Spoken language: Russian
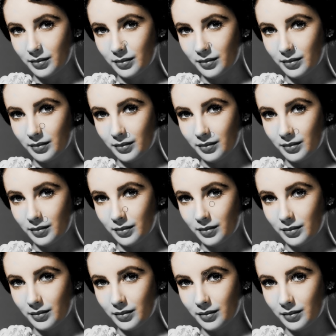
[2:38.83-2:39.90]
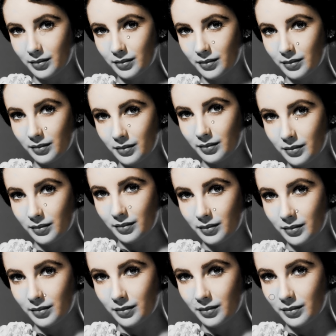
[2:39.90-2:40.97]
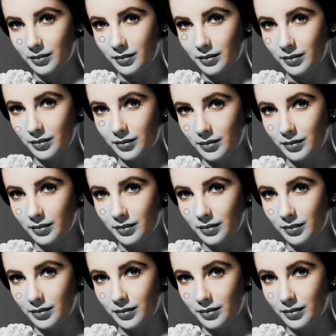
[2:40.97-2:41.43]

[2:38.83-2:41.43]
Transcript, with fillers: Так, переходим теперь ниже.